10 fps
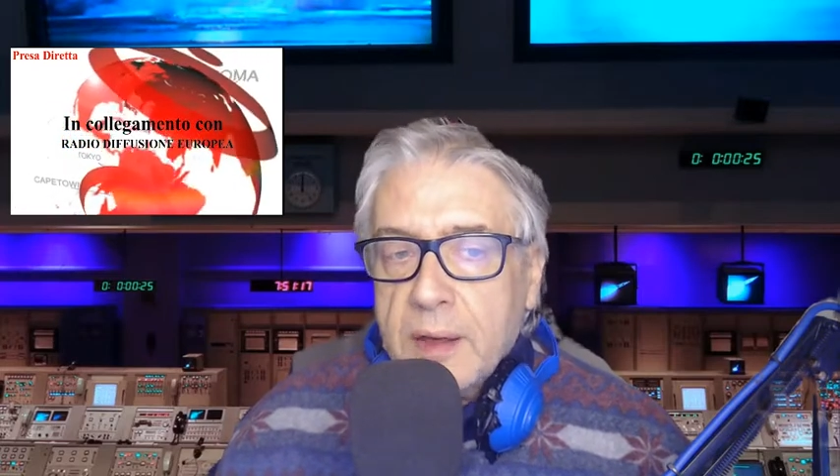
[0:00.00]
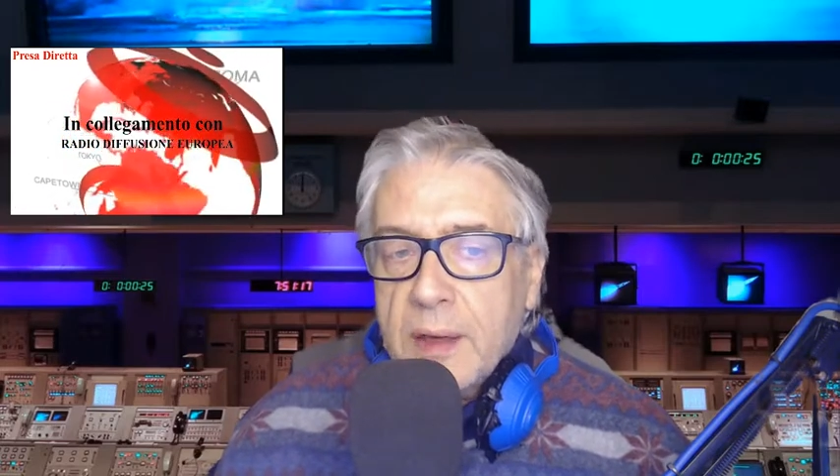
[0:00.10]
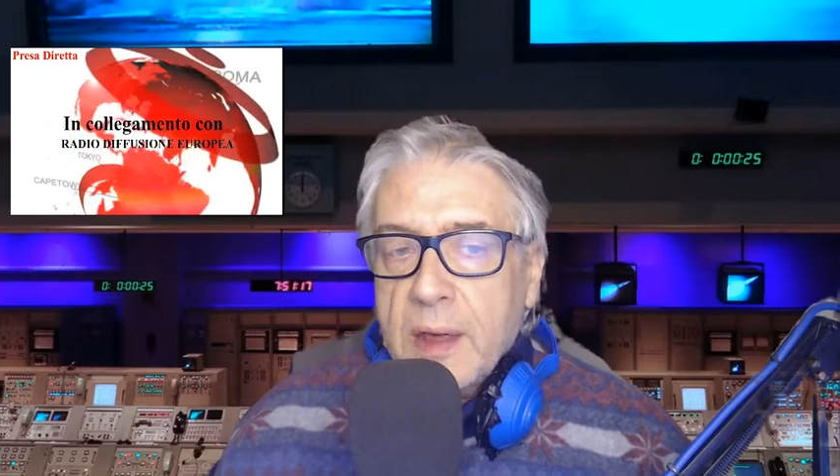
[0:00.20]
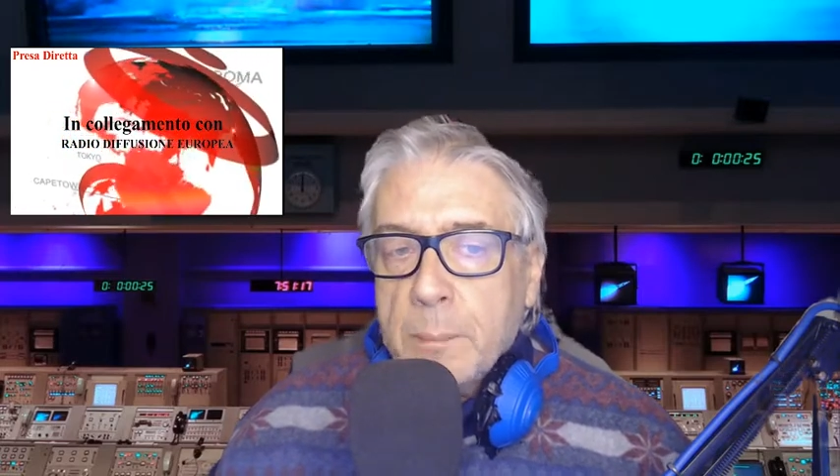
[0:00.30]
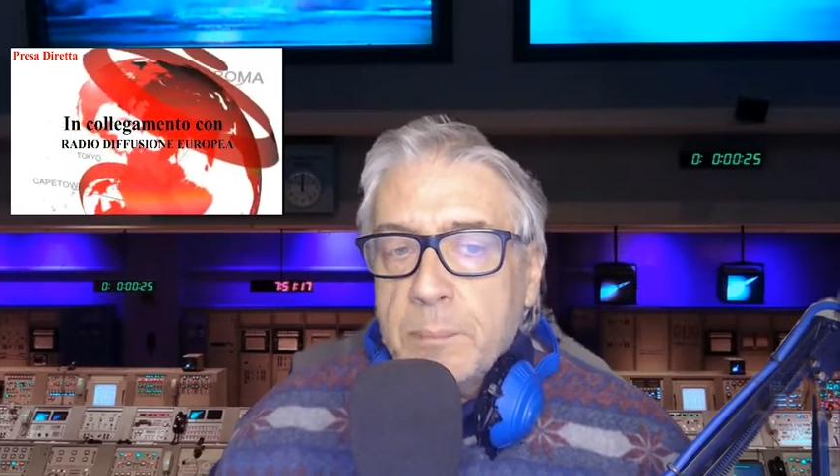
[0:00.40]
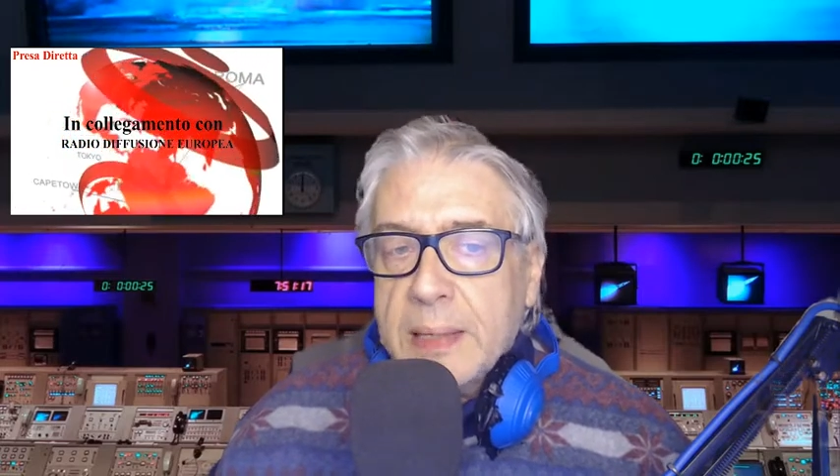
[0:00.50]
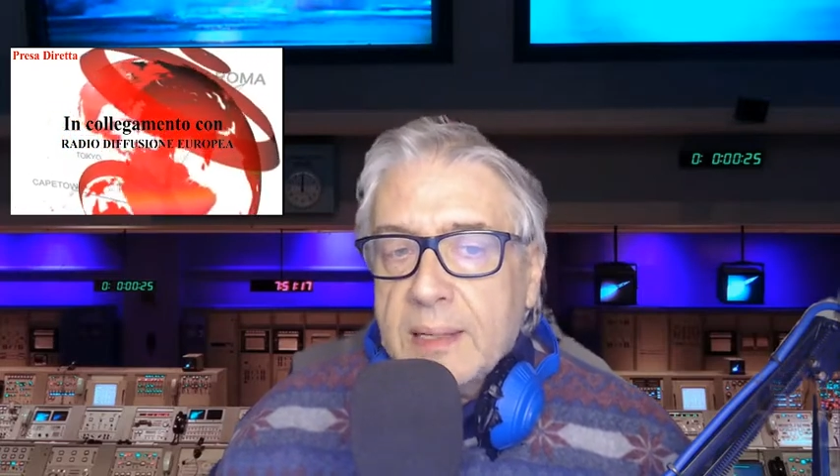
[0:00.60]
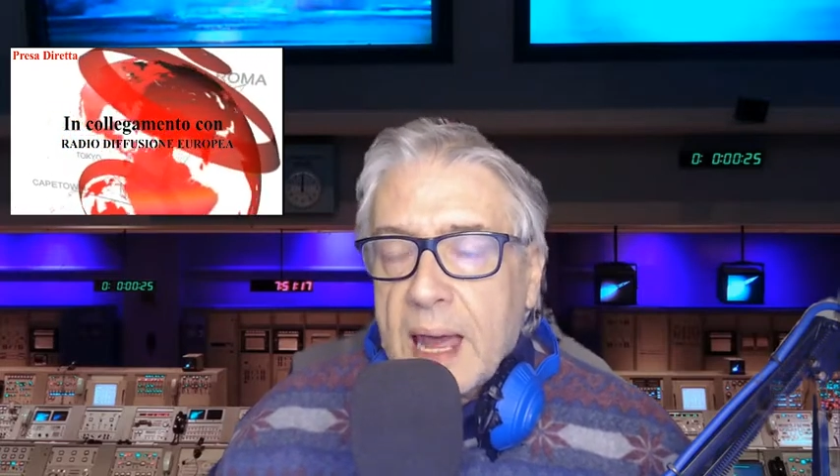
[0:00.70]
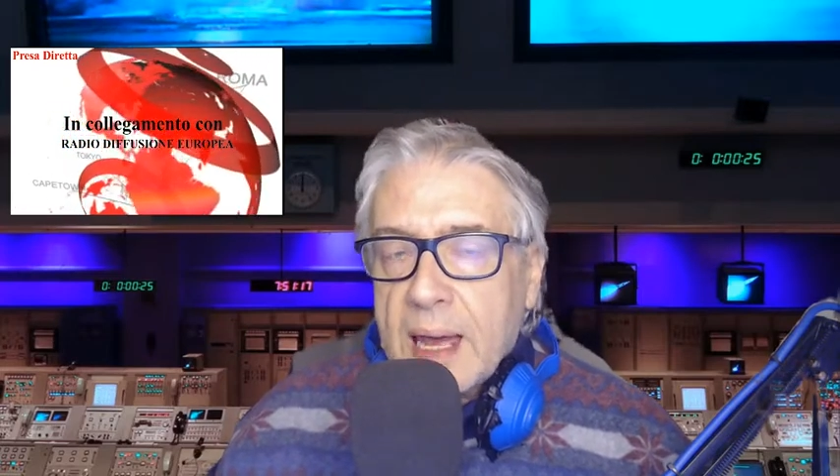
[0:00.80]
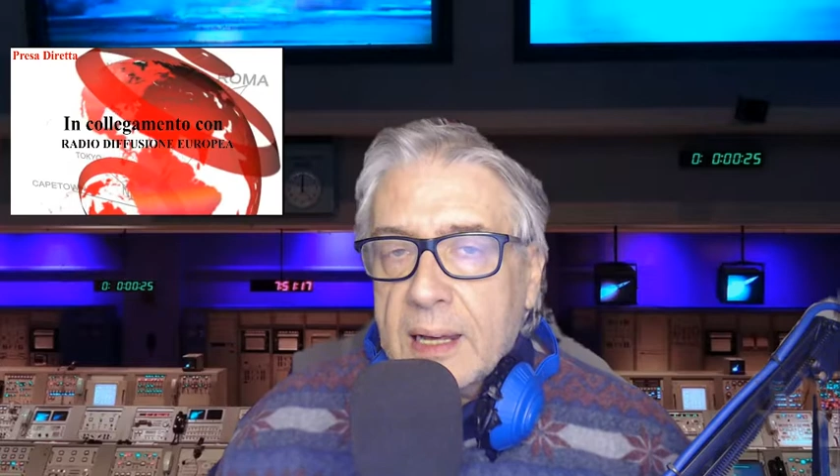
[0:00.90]

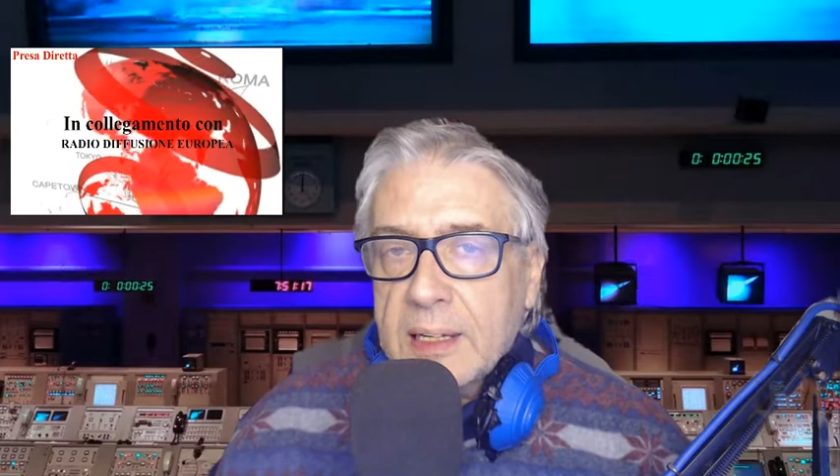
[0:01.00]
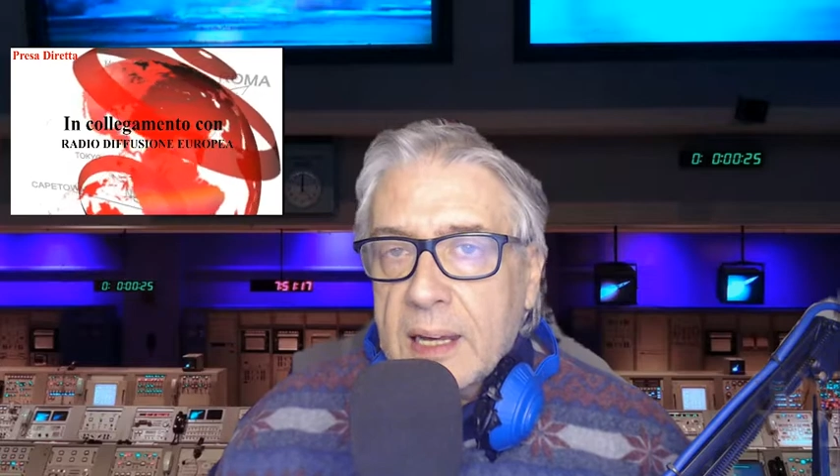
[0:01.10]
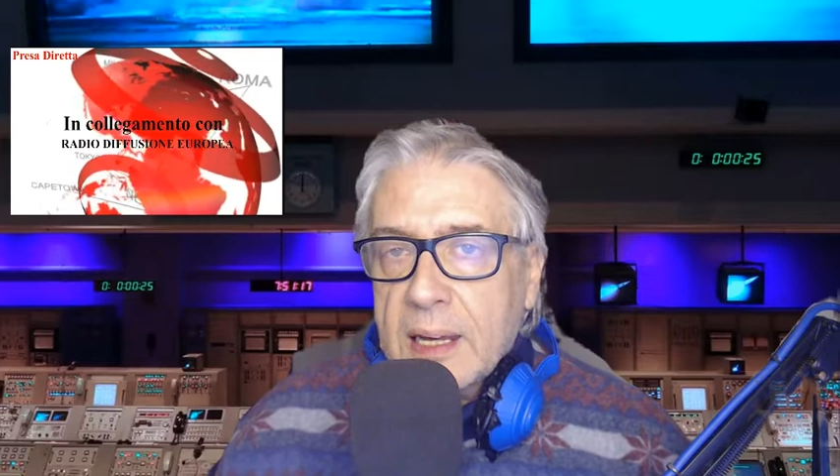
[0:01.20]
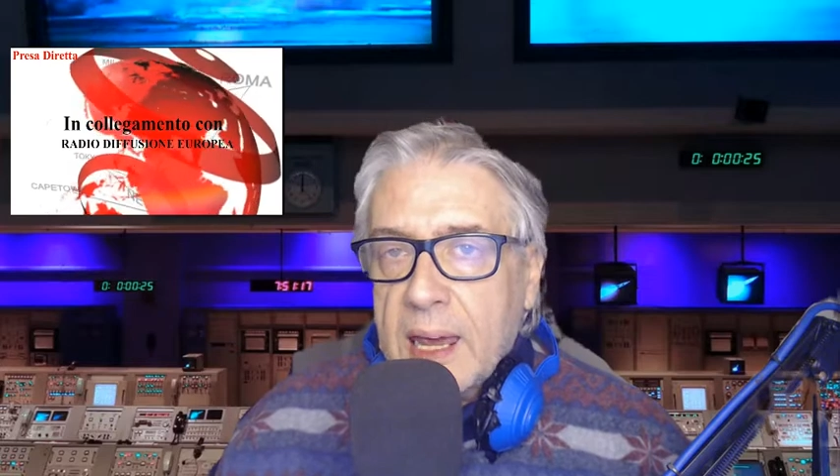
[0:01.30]
militari e